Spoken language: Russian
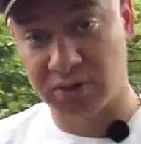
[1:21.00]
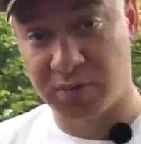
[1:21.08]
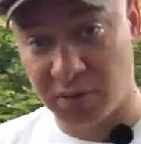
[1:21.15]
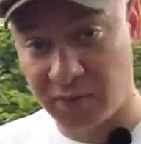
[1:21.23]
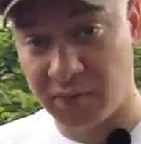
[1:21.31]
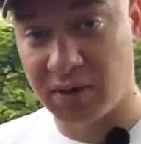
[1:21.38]
их
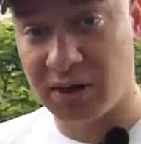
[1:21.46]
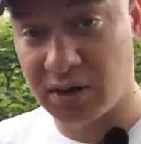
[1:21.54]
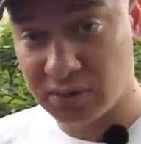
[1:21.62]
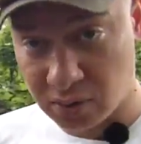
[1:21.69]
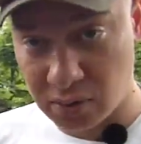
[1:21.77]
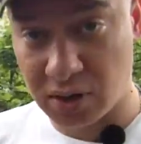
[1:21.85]
пробовали?
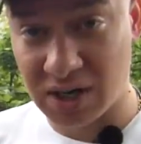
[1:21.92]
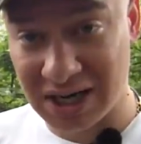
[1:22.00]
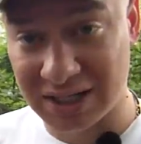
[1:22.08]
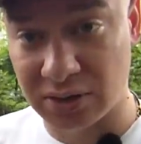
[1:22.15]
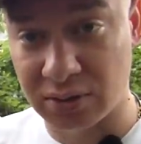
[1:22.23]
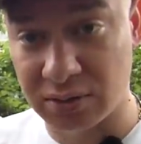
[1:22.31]
Ну,
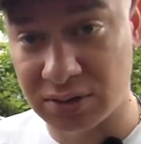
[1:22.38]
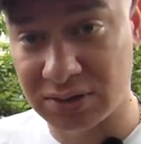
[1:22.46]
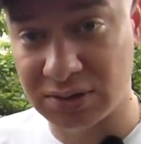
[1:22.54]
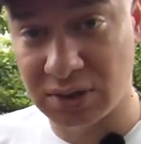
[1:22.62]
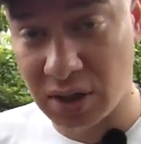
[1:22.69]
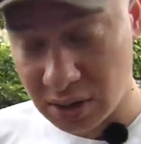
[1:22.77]
раки,
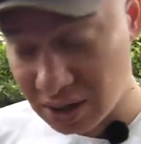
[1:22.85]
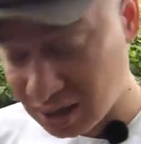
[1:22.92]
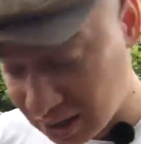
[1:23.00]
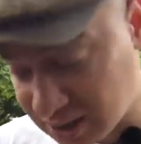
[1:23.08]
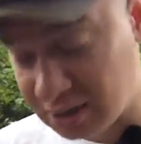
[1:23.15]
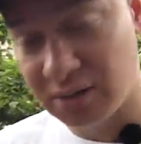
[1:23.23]

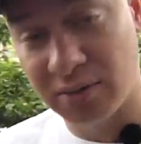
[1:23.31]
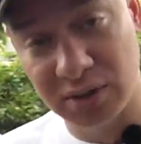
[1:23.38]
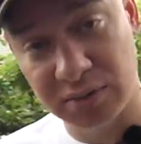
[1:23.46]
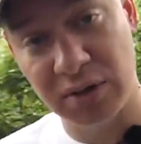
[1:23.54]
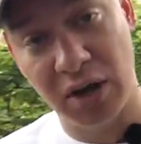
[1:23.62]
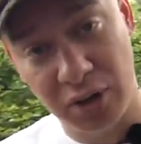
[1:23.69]
Раки,
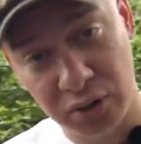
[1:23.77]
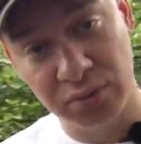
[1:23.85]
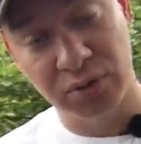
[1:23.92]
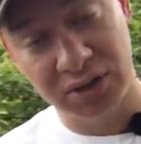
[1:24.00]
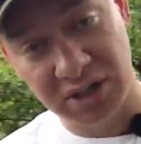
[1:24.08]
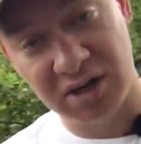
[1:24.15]
вот
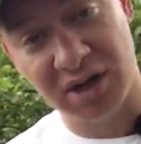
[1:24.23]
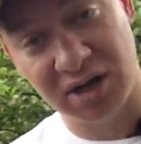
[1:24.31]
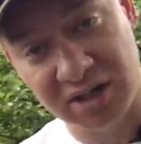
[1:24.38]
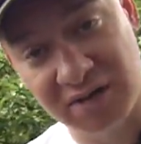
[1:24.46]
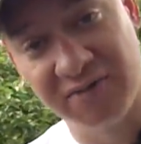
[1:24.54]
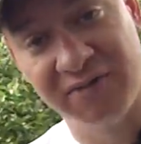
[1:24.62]
рюмку этой
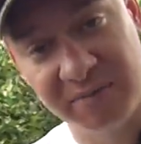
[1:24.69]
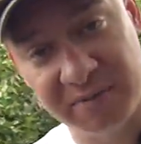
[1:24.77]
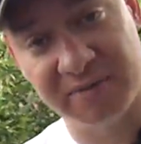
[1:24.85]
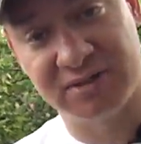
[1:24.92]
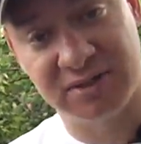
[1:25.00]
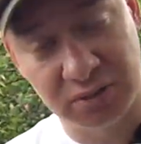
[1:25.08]
раки
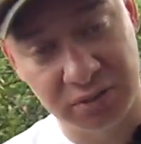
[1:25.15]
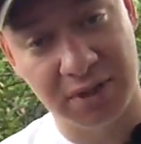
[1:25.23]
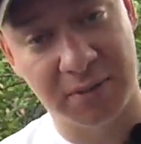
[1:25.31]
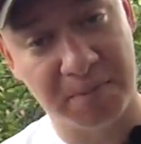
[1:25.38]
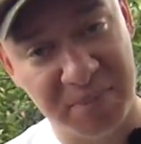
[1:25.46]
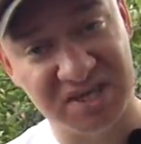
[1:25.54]
выпилась, а на
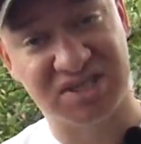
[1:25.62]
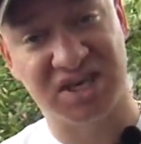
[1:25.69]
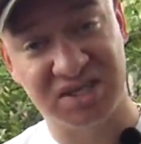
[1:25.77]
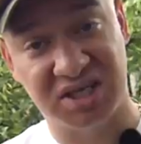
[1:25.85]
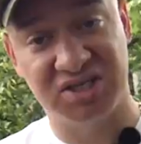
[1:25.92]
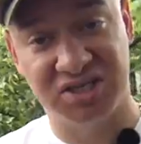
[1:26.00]
утро
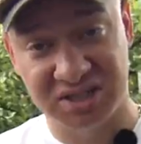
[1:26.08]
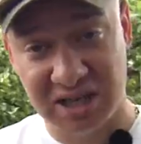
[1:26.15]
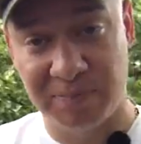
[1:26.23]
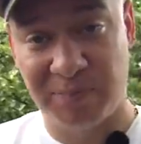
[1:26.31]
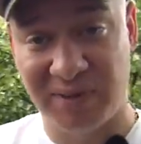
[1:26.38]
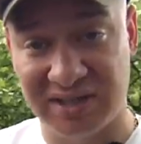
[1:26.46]
башка трещит,
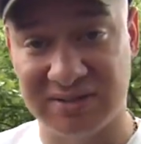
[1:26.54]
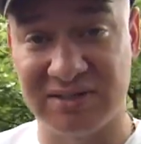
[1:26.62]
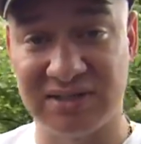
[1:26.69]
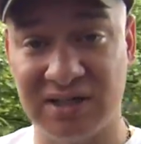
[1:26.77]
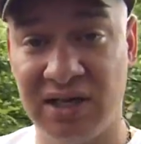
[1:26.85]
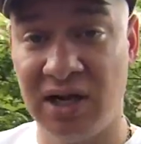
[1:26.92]
капец.
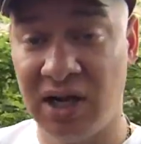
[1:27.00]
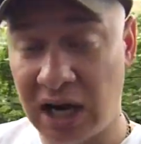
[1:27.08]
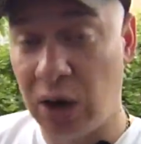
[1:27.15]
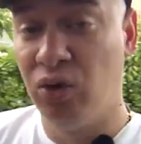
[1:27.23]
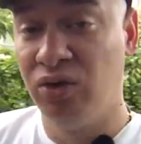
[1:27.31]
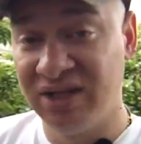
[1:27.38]

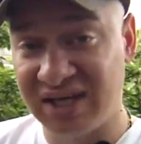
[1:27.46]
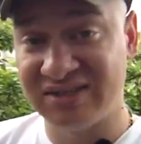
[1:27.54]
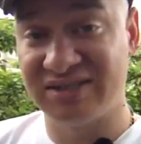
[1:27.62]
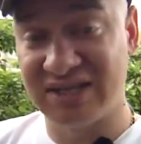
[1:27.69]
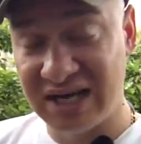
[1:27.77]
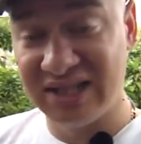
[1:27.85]
А у
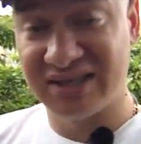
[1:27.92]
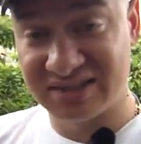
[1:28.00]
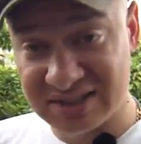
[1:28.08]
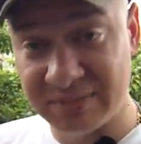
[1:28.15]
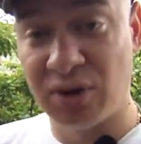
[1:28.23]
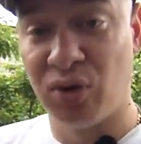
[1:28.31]
нас, если
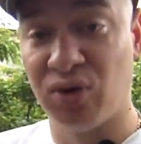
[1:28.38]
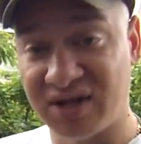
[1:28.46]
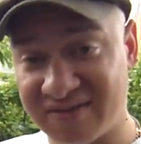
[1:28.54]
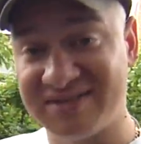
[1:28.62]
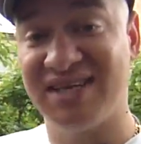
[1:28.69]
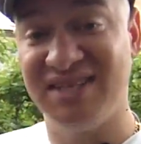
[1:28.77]
литр
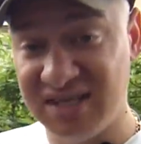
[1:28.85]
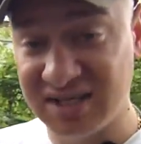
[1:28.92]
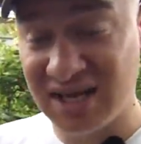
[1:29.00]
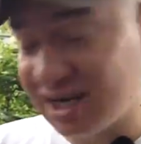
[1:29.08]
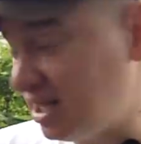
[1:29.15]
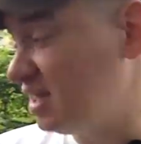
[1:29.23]
самогона
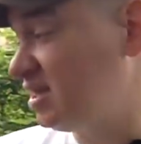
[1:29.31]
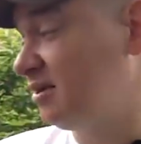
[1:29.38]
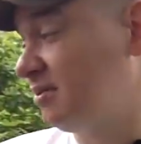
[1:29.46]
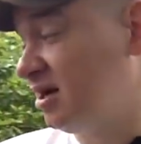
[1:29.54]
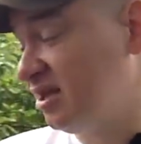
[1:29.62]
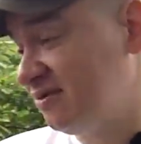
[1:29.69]
всадил, какая
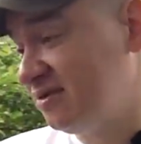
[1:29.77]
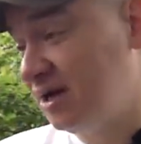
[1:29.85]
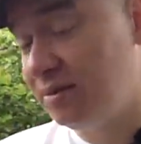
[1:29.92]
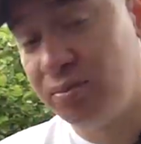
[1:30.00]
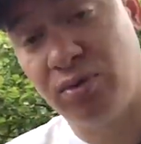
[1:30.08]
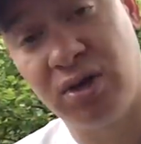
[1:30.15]
там
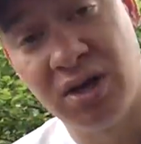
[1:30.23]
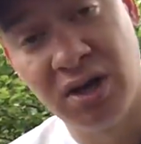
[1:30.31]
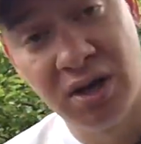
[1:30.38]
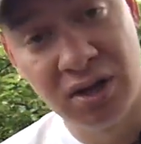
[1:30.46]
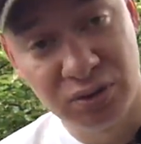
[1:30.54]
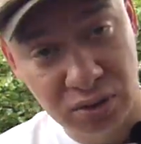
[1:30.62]
головная боль?
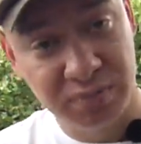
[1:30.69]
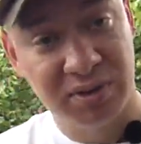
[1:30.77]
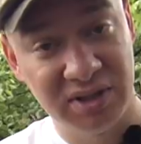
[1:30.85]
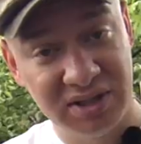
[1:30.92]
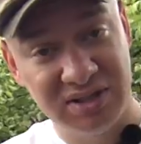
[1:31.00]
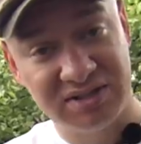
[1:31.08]
Тут
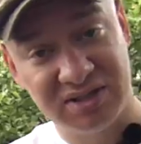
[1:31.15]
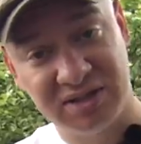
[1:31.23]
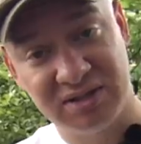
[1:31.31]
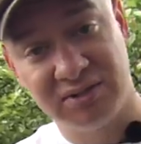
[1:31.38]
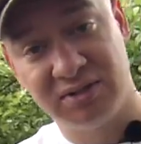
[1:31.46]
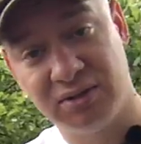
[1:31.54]
бы
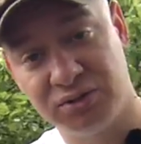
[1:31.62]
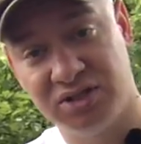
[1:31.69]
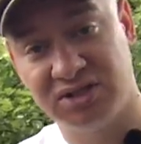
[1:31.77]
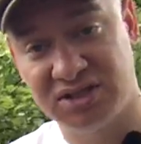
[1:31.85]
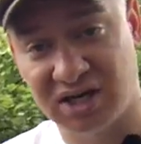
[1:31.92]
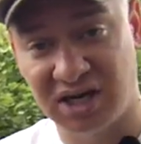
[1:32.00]
заново
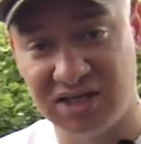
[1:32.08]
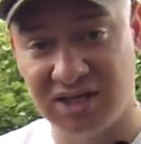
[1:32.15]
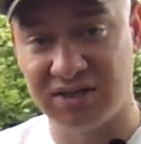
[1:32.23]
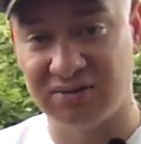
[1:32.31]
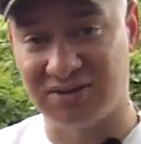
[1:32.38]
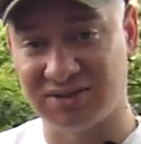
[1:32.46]
научиться
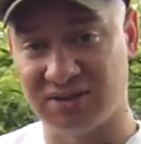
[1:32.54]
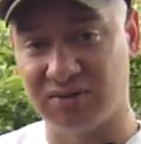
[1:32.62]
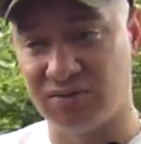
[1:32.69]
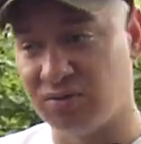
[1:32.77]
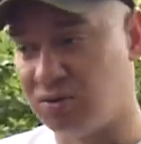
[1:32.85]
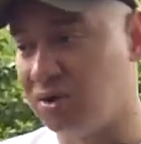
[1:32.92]
ходить.
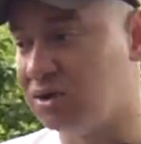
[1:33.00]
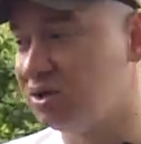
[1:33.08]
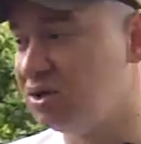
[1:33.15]
Ну,